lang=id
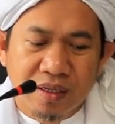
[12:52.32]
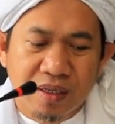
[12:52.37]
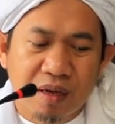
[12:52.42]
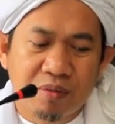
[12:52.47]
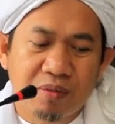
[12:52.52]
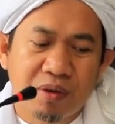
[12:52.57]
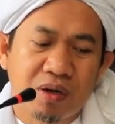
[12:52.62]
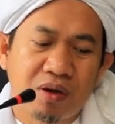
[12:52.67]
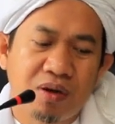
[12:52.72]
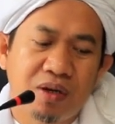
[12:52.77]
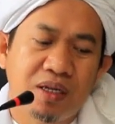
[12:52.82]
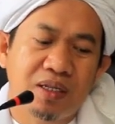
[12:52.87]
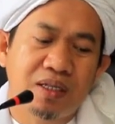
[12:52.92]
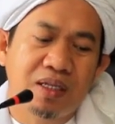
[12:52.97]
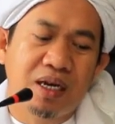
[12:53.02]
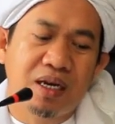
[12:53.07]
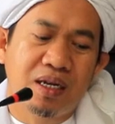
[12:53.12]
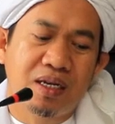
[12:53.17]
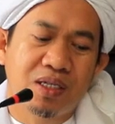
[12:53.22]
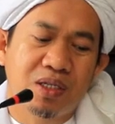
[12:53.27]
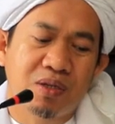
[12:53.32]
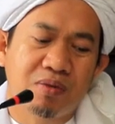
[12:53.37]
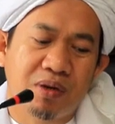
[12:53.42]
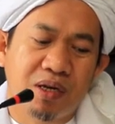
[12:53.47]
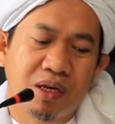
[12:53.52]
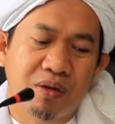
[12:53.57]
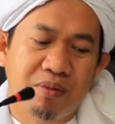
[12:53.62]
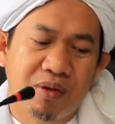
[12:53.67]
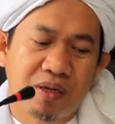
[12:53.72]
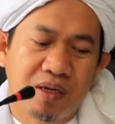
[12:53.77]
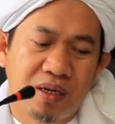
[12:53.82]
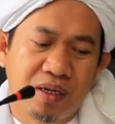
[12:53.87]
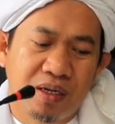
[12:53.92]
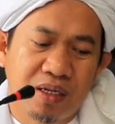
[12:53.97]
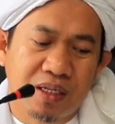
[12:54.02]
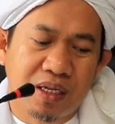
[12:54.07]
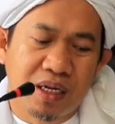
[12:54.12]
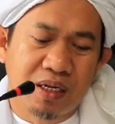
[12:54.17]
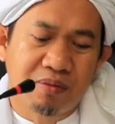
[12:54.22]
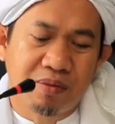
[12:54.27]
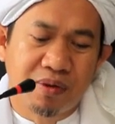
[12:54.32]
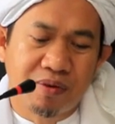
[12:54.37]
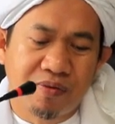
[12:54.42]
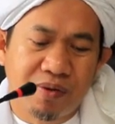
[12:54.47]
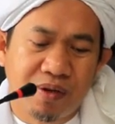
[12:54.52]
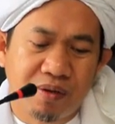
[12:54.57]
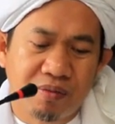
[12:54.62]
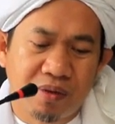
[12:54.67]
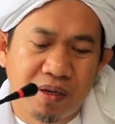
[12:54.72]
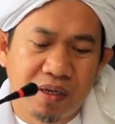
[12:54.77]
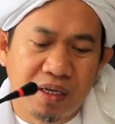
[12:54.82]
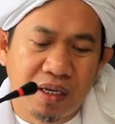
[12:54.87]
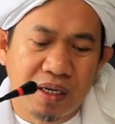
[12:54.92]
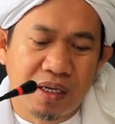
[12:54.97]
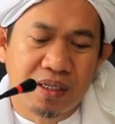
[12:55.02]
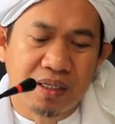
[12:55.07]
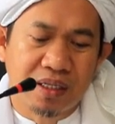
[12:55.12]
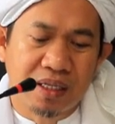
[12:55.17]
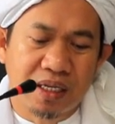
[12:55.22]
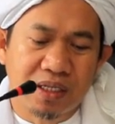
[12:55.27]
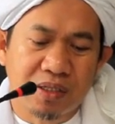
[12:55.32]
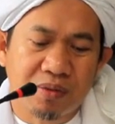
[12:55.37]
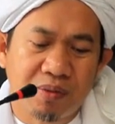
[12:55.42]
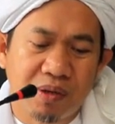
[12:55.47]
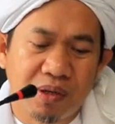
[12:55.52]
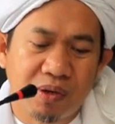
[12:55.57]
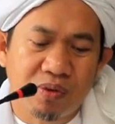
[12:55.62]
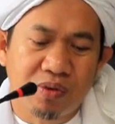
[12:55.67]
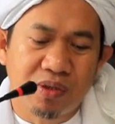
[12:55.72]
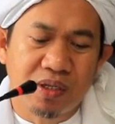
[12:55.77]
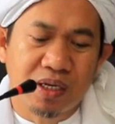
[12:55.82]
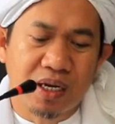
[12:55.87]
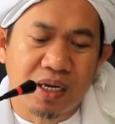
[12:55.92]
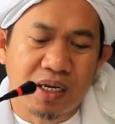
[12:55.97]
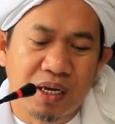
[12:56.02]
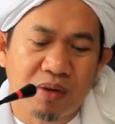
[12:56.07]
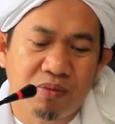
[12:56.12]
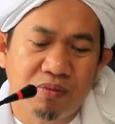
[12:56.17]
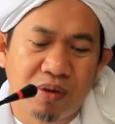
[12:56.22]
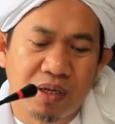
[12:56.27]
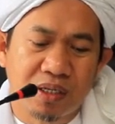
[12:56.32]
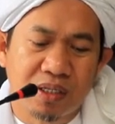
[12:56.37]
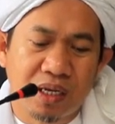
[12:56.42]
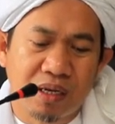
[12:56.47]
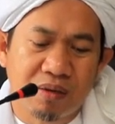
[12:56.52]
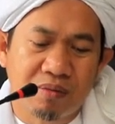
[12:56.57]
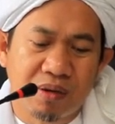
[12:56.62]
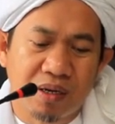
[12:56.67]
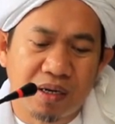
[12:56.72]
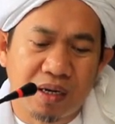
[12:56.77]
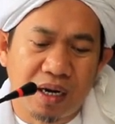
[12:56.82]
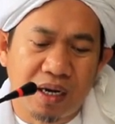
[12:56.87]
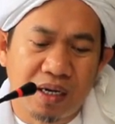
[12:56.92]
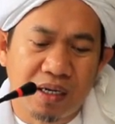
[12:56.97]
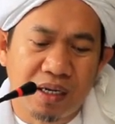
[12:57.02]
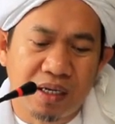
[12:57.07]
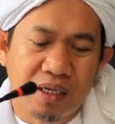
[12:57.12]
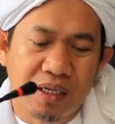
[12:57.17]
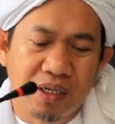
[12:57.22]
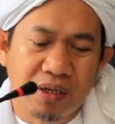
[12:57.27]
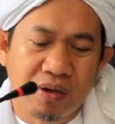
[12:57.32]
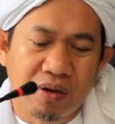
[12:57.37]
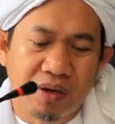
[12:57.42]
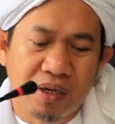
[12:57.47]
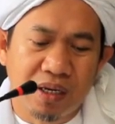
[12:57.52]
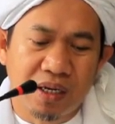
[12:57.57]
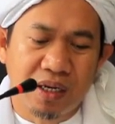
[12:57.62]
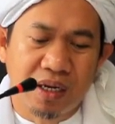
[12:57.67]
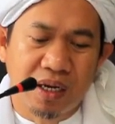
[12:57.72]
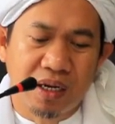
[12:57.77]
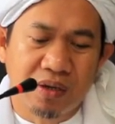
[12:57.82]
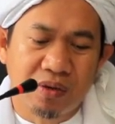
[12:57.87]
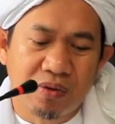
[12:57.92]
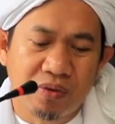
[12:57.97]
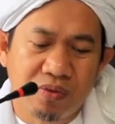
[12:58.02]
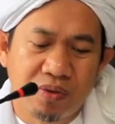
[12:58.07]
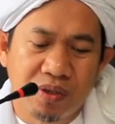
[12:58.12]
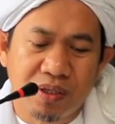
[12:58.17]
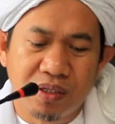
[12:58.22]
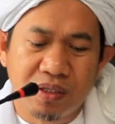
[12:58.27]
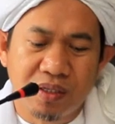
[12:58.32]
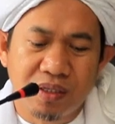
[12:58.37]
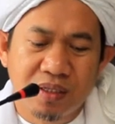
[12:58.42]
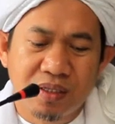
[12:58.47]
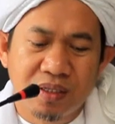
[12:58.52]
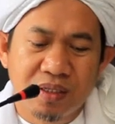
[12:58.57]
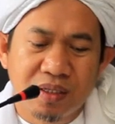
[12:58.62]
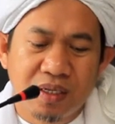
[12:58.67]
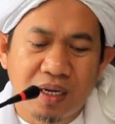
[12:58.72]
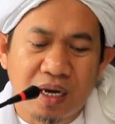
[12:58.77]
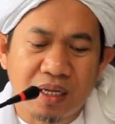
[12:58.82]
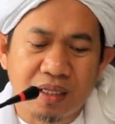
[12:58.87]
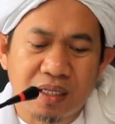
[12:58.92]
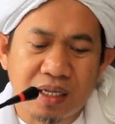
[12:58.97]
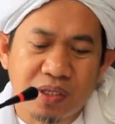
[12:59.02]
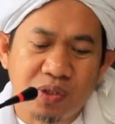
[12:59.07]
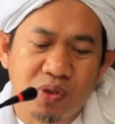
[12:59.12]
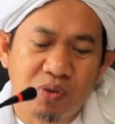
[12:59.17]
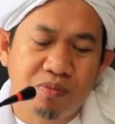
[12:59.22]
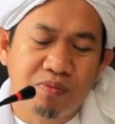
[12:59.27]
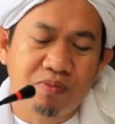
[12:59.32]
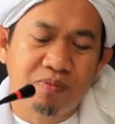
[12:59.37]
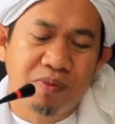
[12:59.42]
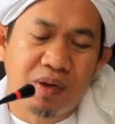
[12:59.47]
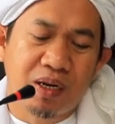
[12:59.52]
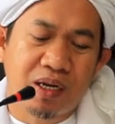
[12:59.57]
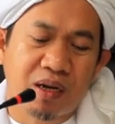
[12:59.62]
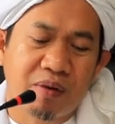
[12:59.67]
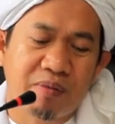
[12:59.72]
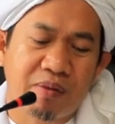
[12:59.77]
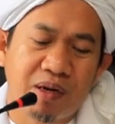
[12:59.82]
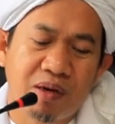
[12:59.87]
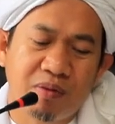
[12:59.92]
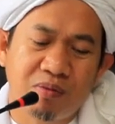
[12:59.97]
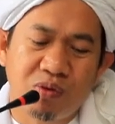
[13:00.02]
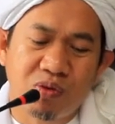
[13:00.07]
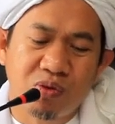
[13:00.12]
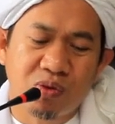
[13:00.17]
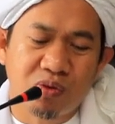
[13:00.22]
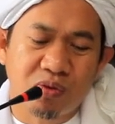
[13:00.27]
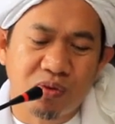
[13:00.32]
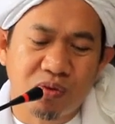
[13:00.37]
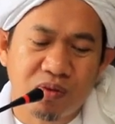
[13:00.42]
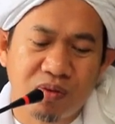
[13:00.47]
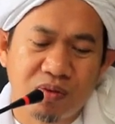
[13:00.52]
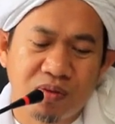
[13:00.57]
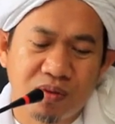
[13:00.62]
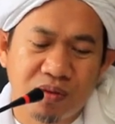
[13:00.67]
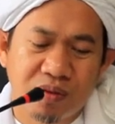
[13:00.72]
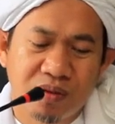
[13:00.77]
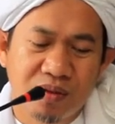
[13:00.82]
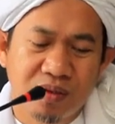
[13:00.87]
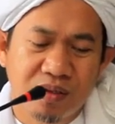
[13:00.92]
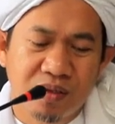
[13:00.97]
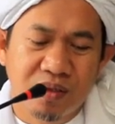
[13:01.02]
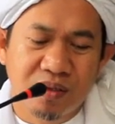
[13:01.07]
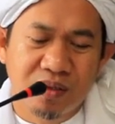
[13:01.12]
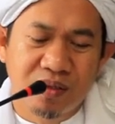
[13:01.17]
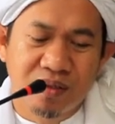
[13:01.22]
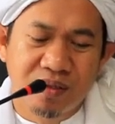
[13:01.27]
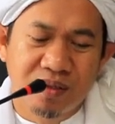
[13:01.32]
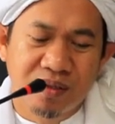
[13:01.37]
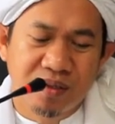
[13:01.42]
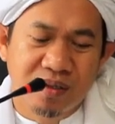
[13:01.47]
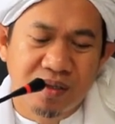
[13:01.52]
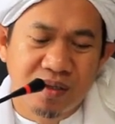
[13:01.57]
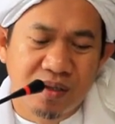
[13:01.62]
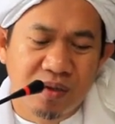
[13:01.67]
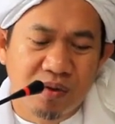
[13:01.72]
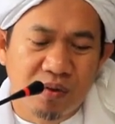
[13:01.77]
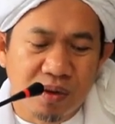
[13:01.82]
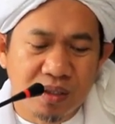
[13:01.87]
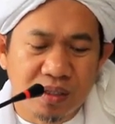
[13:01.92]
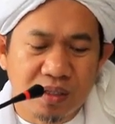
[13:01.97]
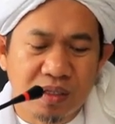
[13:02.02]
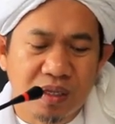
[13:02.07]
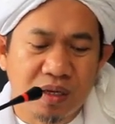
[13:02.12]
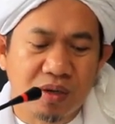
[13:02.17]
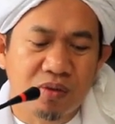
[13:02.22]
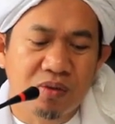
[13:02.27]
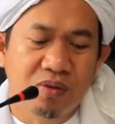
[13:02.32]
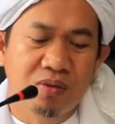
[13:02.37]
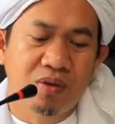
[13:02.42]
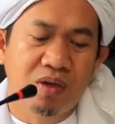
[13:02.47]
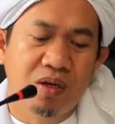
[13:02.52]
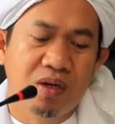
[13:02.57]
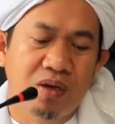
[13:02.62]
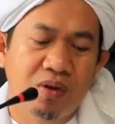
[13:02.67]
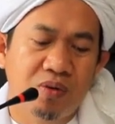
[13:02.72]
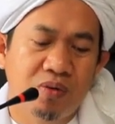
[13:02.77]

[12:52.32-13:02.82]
Maka Allah Ta'ala sebagaimana Allah Ta'ala berfirman In tasbiru jika kamu bersabar ala liqa'il adui atau jumpa kepada musuh Wattakullah